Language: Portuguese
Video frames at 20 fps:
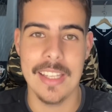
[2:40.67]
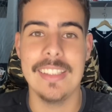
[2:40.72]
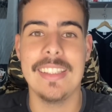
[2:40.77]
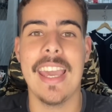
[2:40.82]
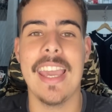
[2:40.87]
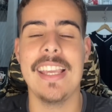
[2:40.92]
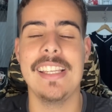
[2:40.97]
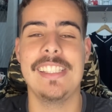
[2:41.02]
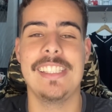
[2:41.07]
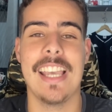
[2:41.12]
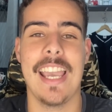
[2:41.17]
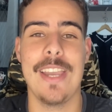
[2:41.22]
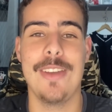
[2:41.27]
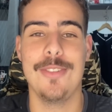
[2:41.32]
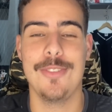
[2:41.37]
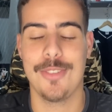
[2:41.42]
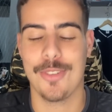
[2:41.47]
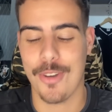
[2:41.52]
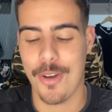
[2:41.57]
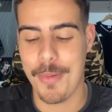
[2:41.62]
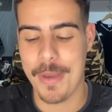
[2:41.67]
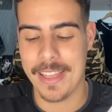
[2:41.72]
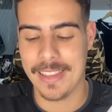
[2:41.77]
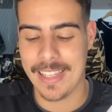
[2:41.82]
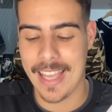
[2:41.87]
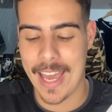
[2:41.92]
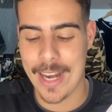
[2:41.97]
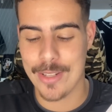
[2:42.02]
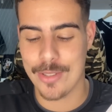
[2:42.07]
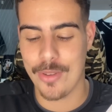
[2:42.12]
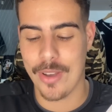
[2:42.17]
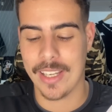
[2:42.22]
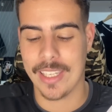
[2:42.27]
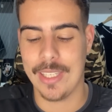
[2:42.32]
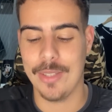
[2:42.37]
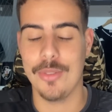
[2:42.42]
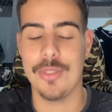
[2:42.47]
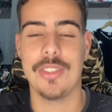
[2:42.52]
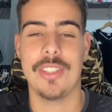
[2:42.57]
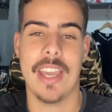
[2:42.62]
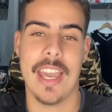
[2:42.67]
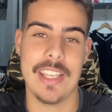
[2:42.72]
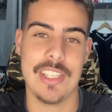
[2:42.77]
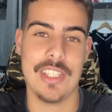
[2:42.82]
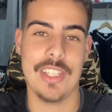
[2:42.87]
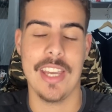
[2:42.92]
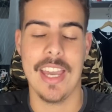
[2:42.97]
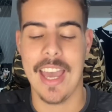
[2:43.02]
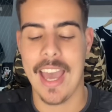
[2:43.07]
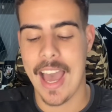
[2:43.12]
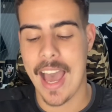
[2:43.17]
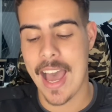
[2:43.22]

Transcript: deixe aí nos comentários ou aqui no chat